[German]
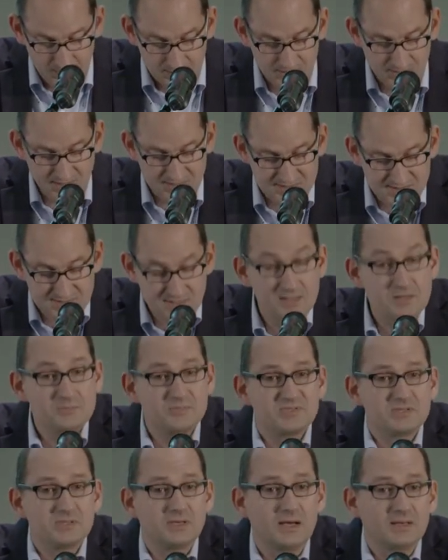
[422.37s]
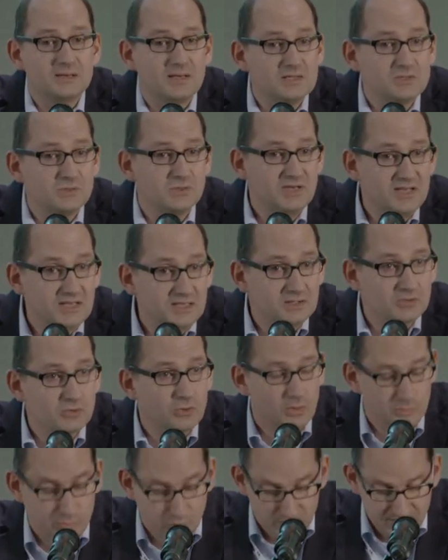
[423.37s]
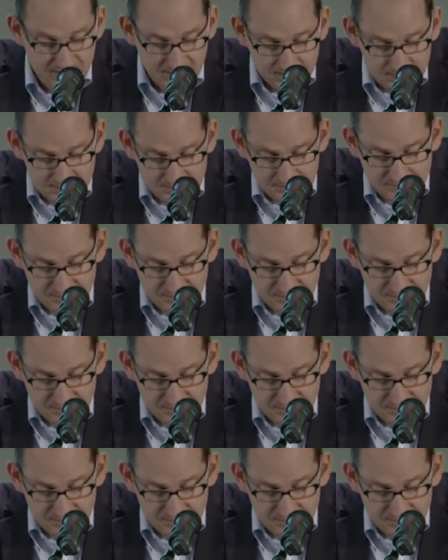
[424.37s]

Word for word: Grass selbst hat also nicht opponiert,